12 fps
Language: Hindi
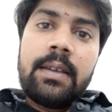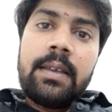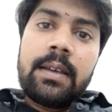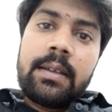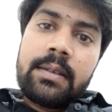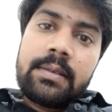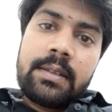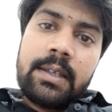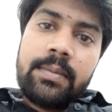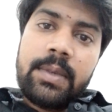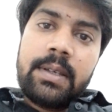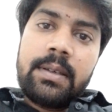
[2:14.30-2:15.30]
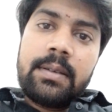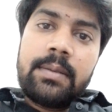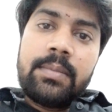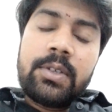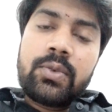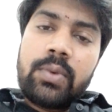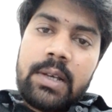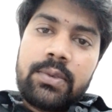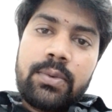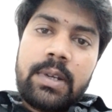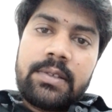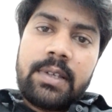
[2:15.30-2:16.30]
एक रिश्ते में विश्वास
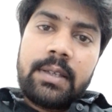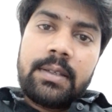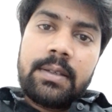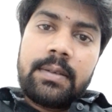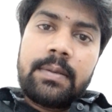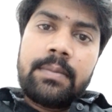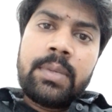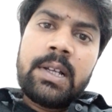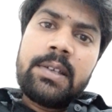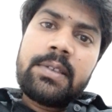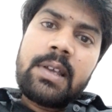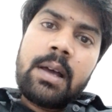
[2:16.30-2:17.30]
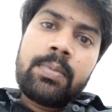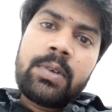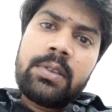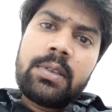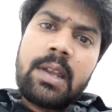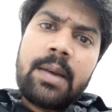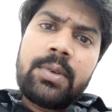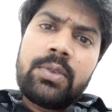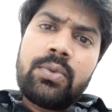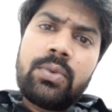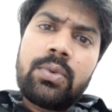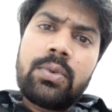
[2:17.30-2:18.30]
होना चाहिए भले से आप कितना भी
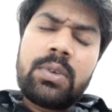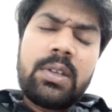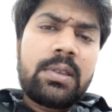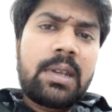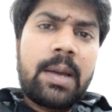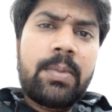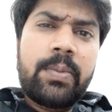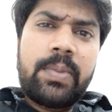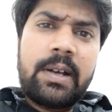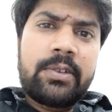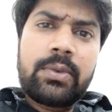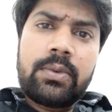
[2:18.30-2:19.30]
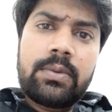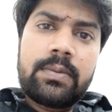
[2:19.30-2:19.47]
दूर हो कितना भी पास हो